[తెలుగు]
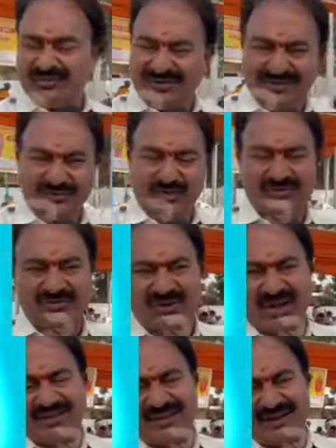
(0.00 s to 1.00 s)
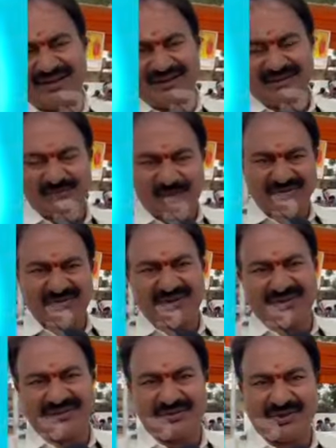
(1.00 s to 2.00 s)
తీసుకొస్తున్నాయి దాన్ని స్పష్టం
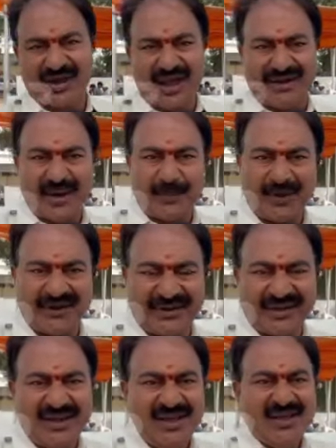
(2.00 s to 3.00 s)
చేస్తున్నాయి అయినప్పటికీ